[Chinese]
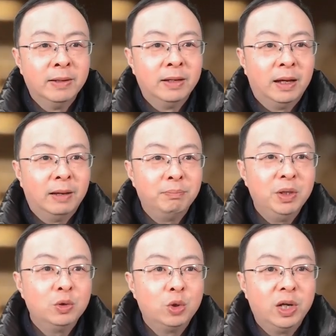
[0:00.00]
啊，
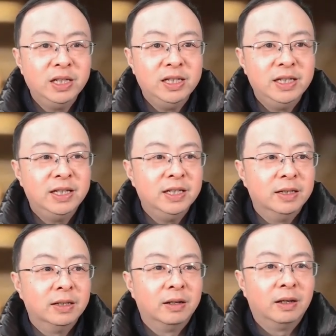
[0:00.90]
冰川遗
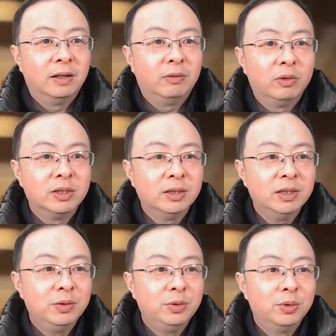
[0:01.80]
迹啊。我曾
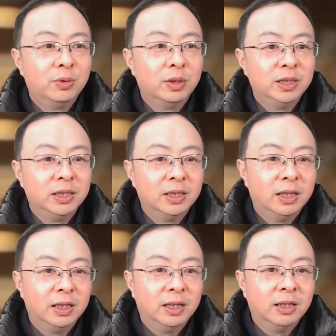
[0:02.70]
经去过这
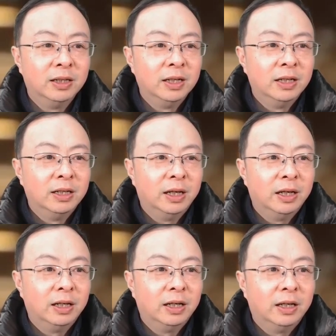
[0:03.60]
个
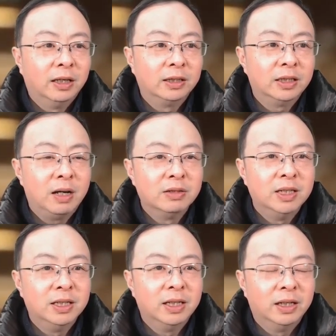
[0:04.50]
呃绍
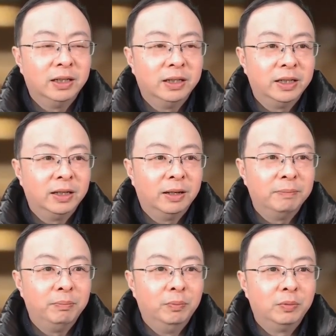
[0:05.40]
兴的那个
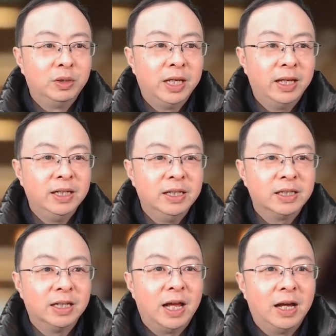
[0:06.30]
千里
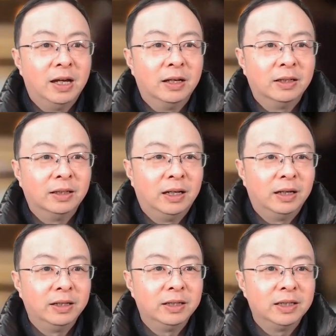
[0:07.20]
石浪啊啊，
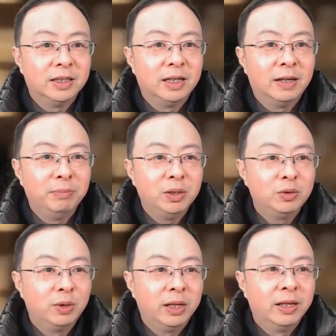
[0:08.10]
那个石浪冰
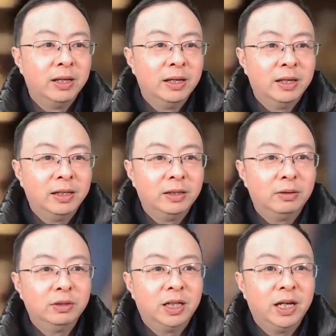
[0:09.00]
川。那
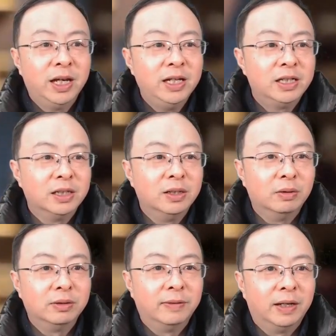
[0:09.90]
都是黑石
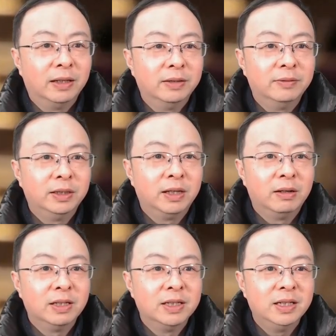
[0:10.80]
头，是吧？因为到
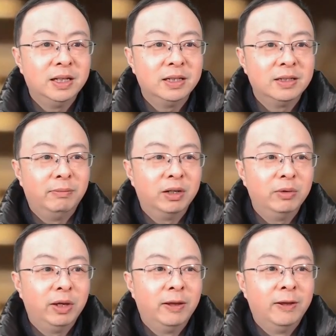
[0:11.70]
了今天，怎么
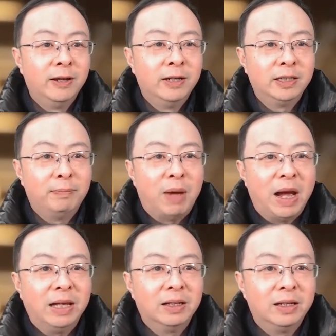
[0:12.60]
会是
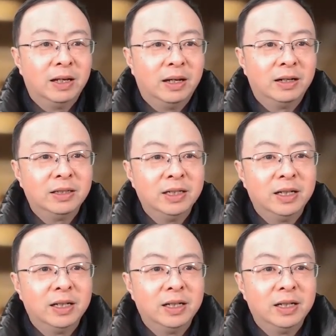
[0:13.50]
白的呢？啊，这